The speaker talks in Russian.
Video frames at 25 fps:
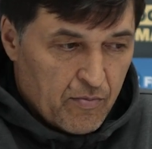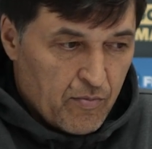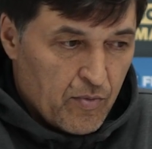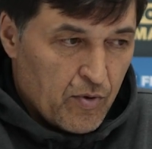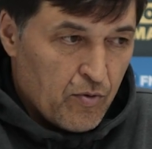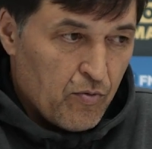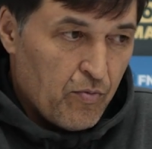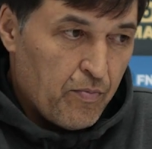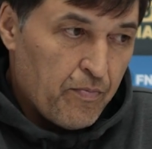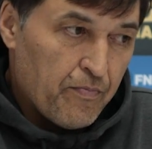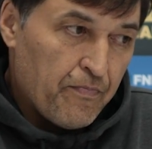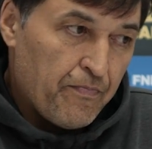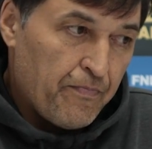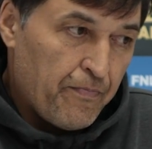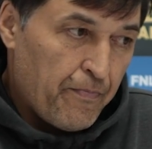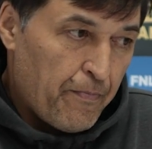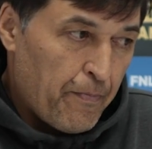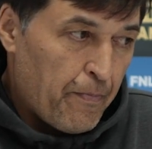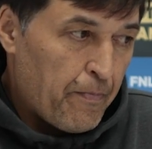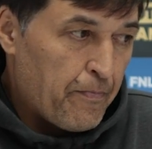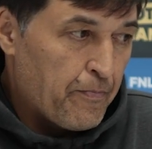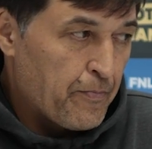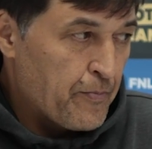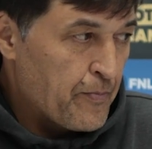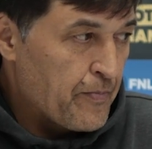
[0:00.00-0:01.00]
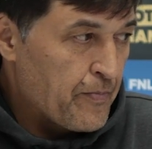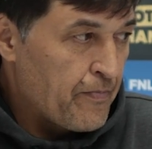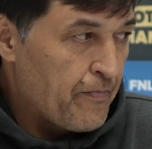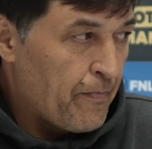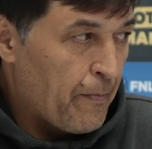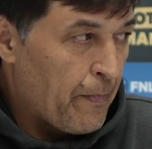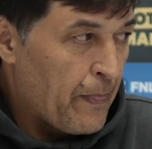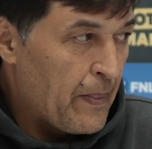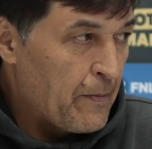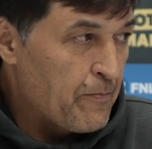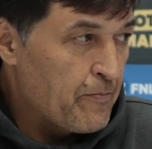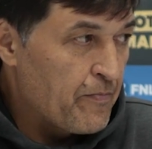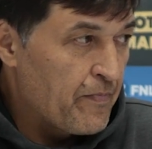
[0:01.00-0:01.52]
Ну,
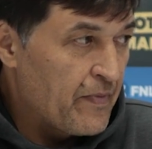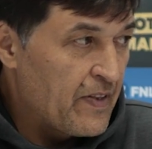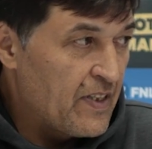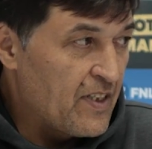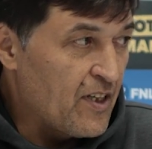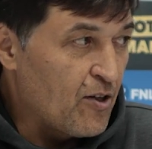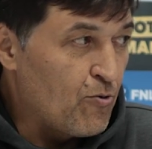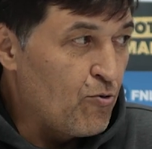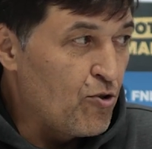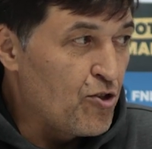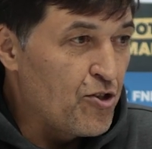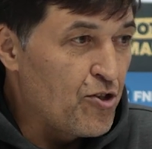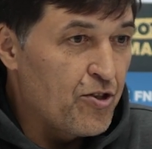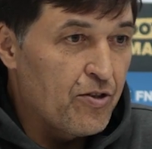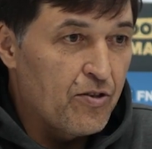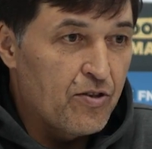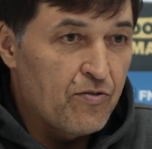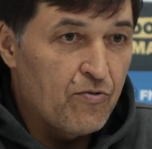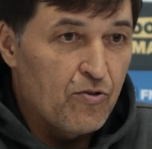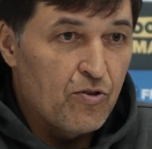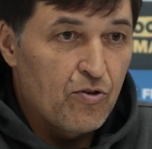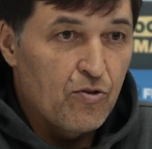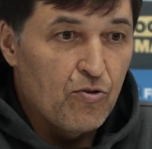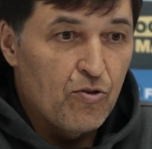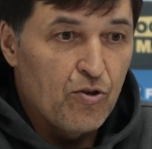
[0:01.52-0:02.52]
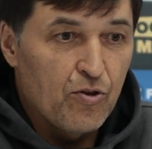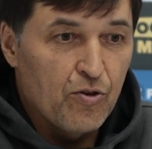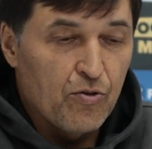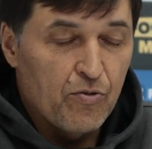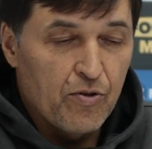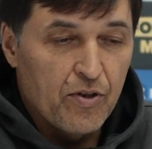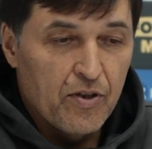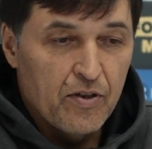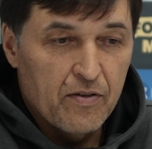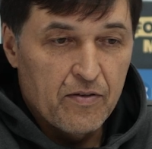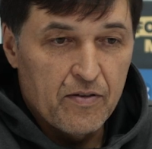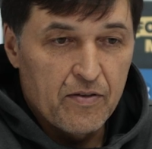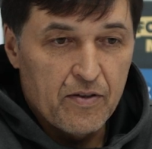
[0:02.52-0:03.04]
закончилось вот
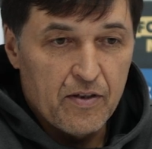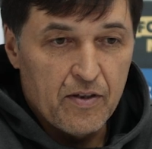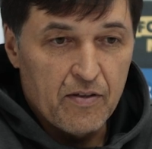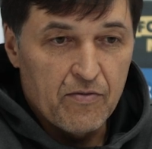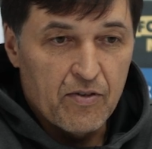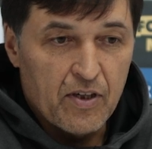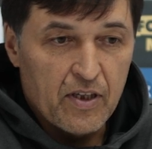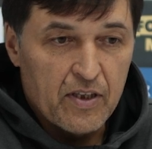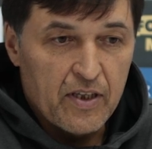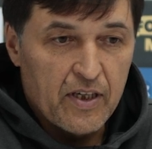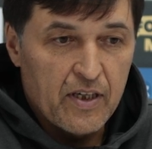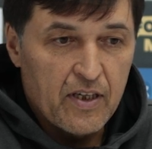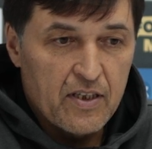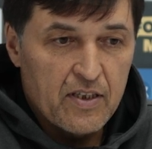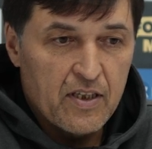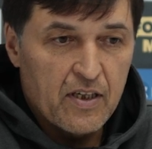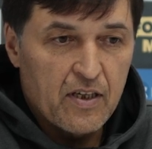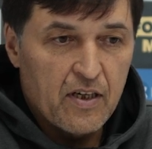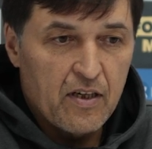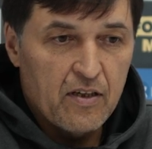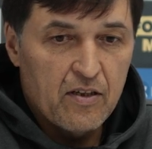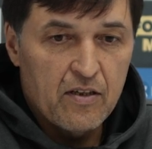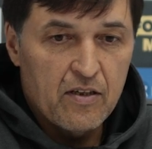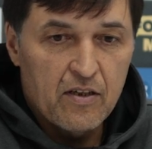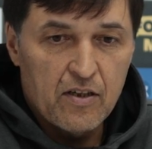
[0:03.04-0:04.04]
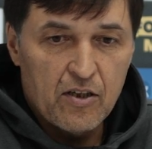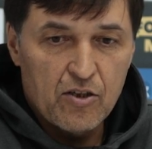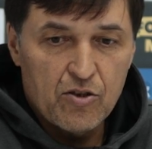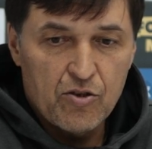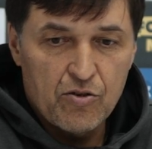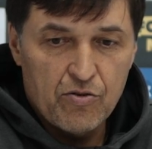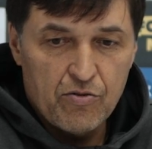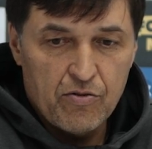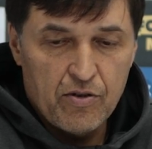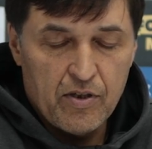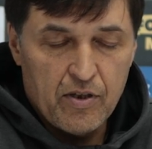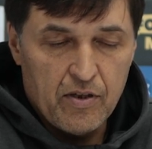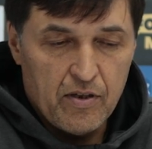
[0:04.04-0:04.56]
0-0. И вратари сыграли
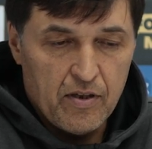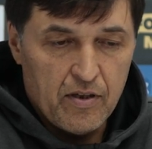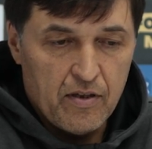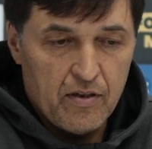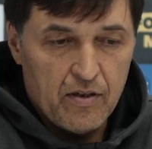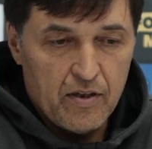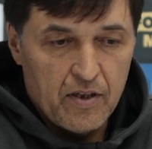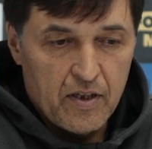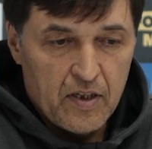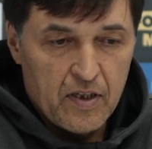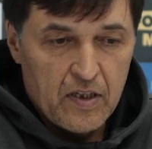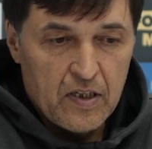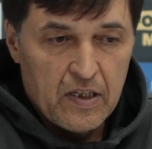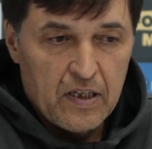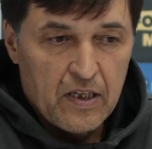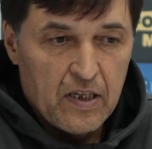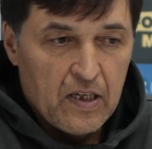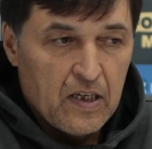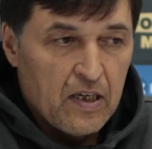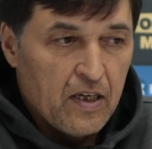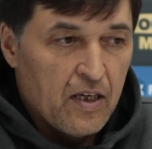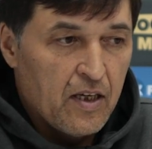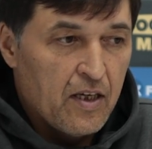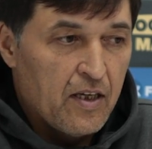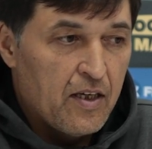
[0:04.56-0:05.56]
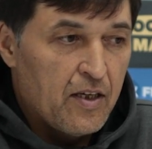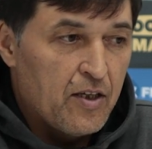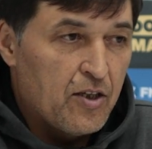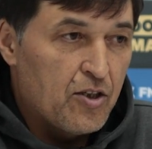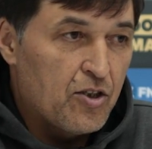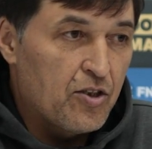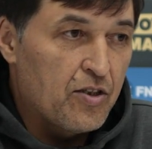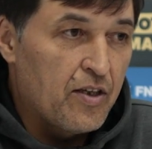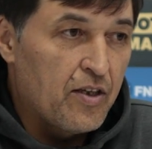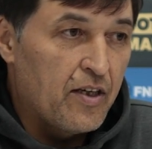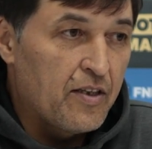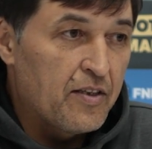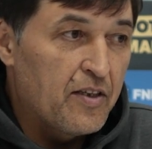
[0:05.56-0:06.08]
хорошо, и
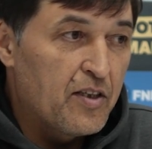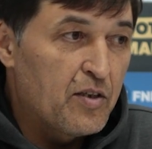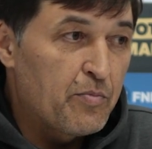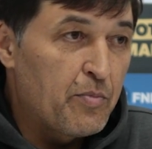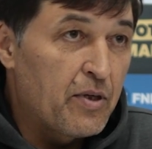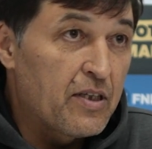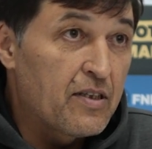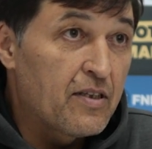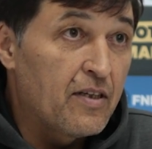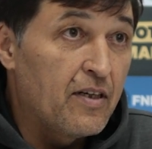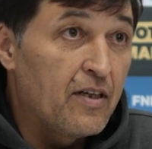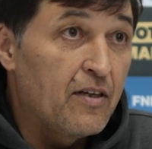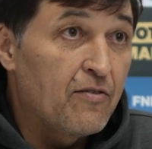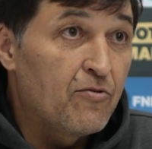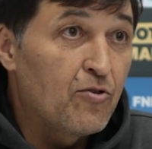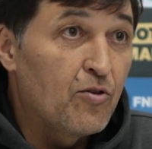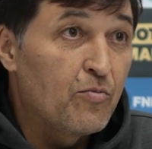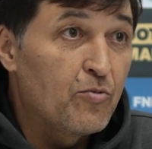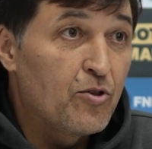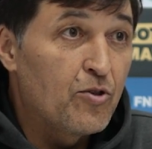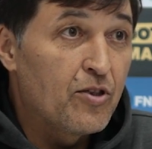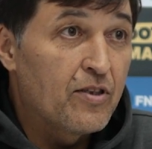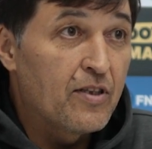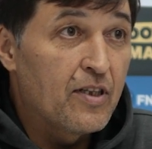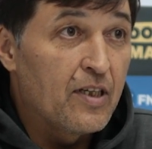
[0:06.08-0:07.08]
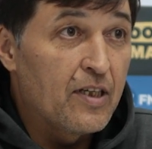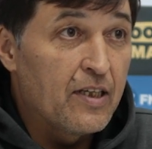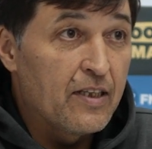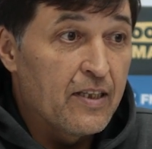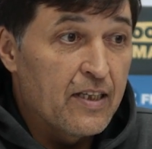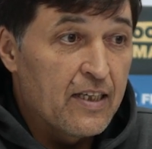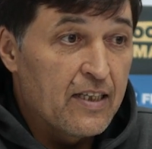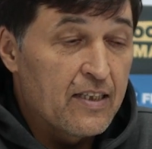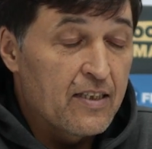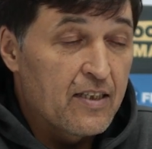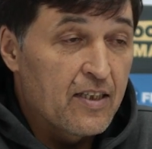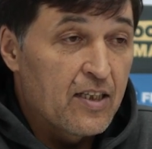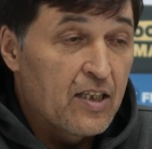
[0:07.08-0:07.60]
штанги спасали, в том числе и
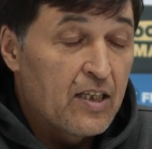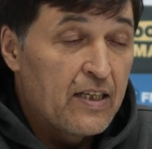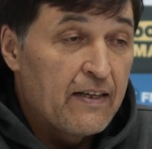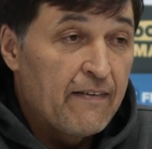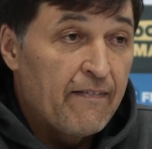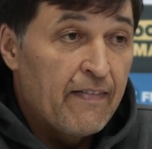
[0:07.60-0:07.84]
нас.